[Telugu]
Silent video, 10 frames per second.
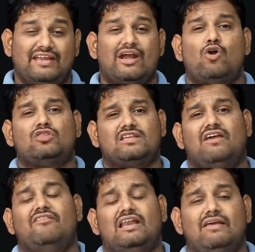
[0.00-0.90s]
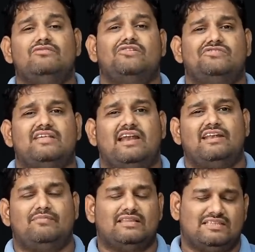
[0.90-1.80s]
ఇంకా కొత్తగా వీళ్ళు ఏం
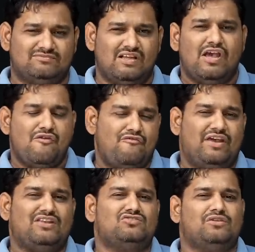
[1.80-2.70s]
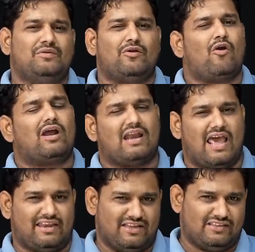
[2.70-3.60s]
చేస్తున్నారని మాత్రం వెరీ సూన్ మీకు ఒక
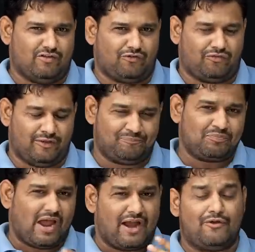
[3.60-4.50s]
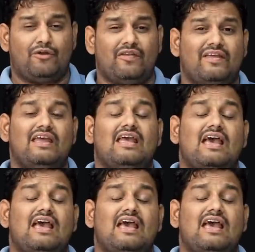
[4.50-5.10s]
క్లారిటీ అయితే వస్తుంది అండ్ రెండోది